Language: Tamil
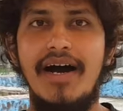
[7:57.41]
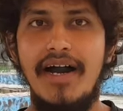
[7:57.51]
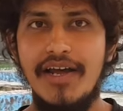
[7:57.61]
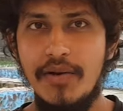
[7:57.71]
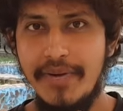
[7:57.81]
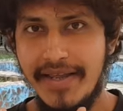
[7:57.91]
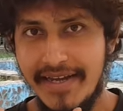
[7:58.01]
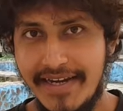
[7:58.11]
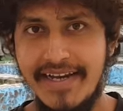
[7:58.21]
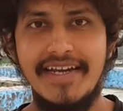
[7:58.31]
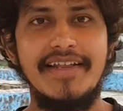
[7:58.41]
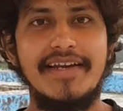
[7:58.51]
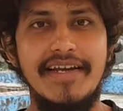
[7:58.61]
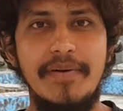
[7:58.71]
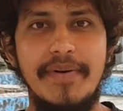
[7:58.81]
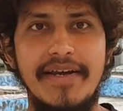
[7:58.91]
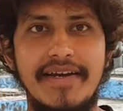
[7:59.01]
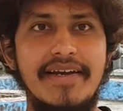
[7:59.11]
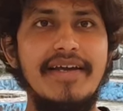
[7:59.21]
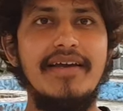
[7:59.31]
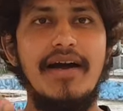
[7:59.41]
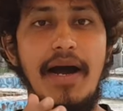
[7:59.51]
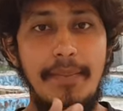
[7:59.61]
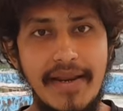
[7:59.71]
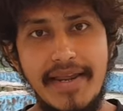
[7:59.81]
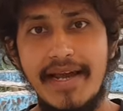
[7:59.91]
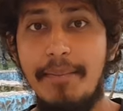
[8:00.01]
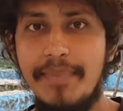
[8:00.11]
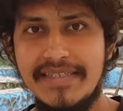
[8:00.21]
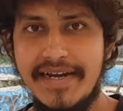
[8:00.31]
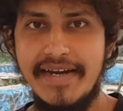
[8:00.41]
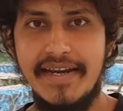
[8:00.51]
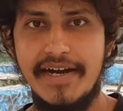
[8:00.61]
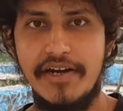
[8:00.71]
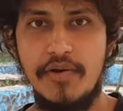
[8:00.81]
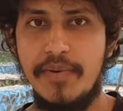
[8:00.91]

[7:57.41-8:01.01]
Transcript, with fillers: ஆனாலுமே நீங்கள் நீட் எழுதி கிளியர் பண்ணிவிட்டு அப்படியே நீங்கள் அப்போ செகண்ட் இயர் கண்டினியூ